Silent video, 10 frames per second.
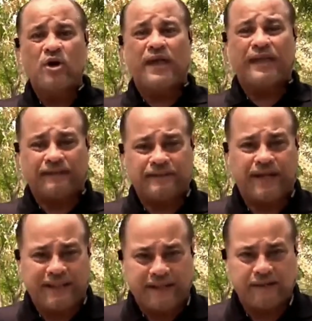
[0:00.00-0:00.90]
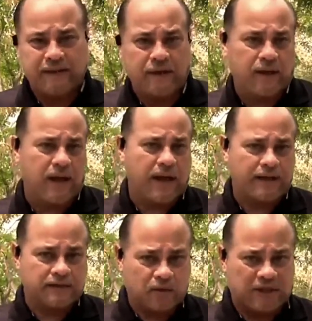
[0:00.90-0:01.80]
eh, se adentran a
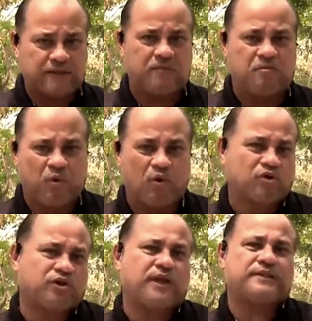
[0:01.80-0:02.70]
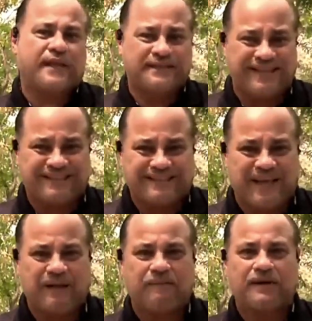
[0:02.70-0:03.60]
estos bosques, a estas
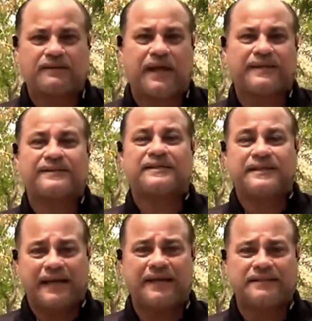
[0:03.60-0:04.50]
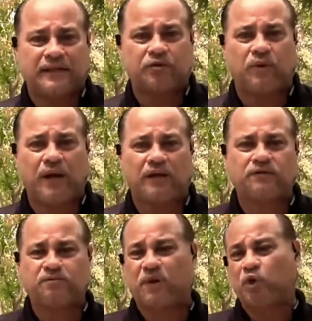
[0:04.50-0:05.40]
selvas, a estas áreas naturales
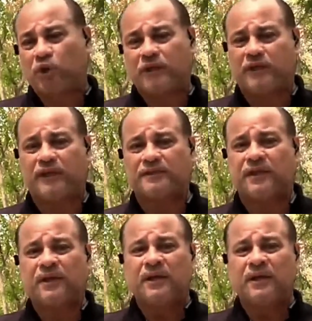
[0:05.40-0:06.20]
protegidas